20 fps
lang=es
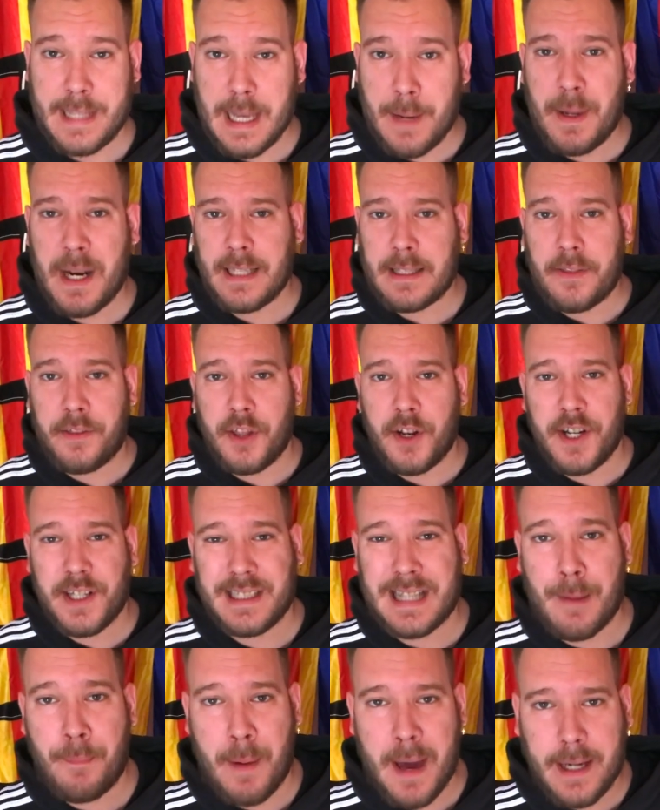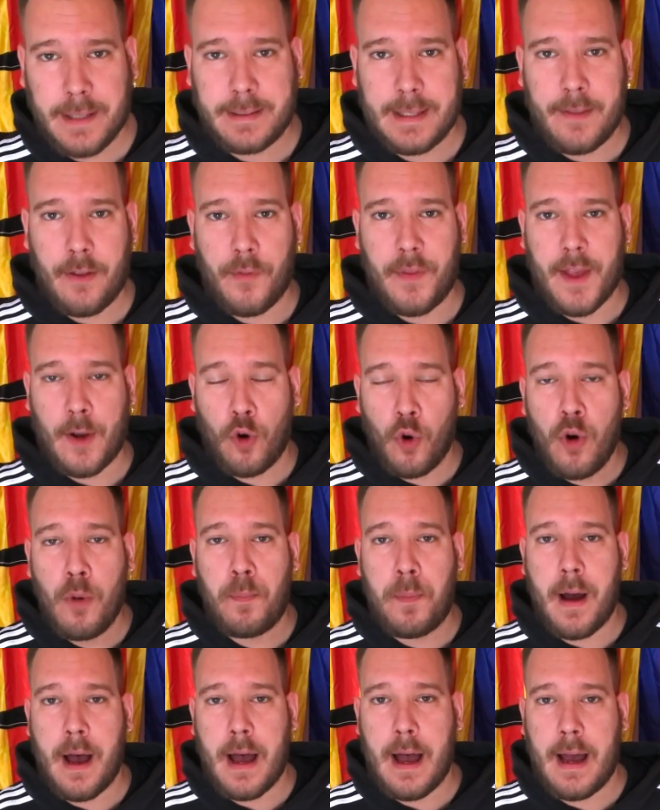Llama la atención esta parte donde
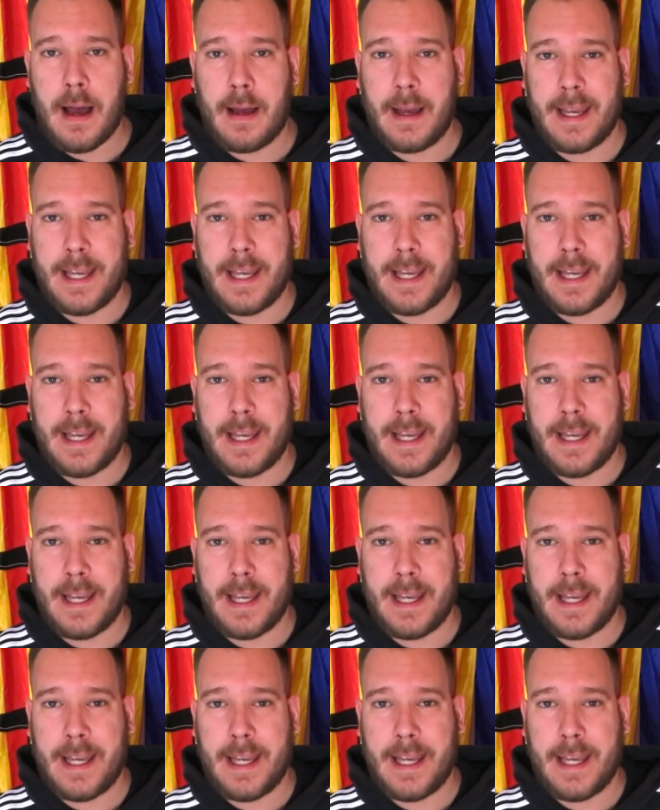culpa